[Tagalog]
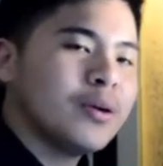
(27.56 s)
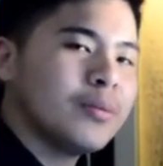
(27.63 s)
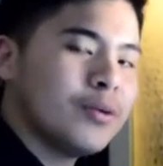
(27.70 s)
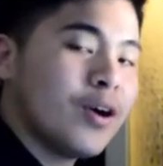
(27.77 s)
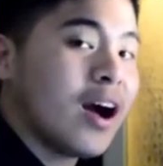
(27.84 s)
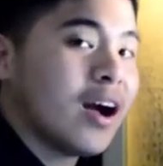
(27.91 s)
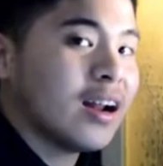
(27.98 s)
yun na
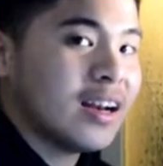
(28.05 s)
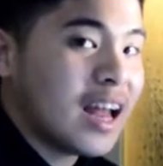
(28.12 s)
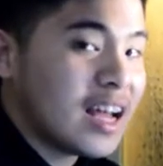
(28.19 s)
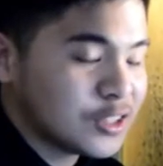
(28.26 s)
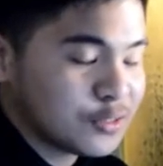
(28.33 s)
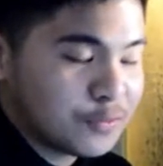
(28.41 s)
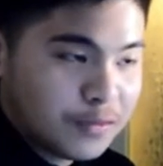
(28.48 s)
po ang
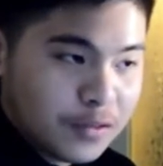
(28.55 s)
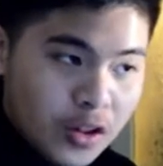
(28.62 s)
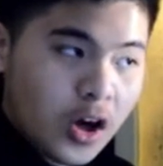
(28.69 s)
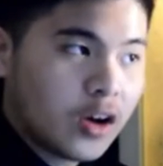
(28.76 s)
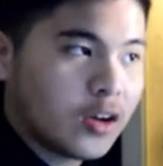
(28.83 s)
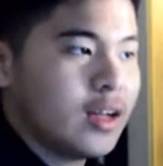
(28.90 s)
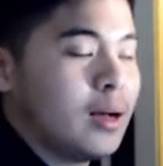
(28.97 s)
last
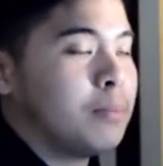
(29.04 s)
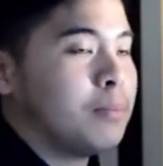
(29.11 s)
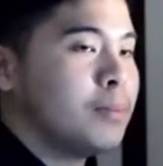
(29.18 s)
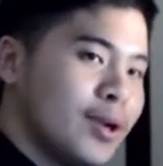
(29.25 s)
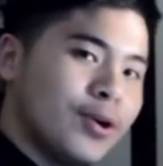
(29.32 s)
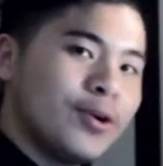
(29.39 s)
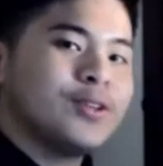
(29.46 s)
vlog
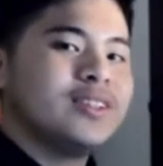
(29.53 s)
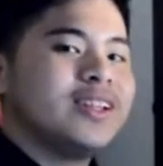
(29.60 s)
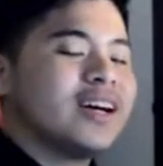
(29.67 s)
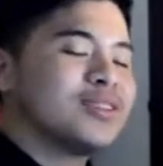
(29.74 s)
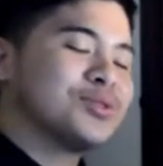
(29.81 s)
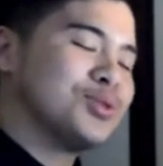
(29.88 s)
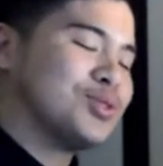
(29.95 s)
upload ng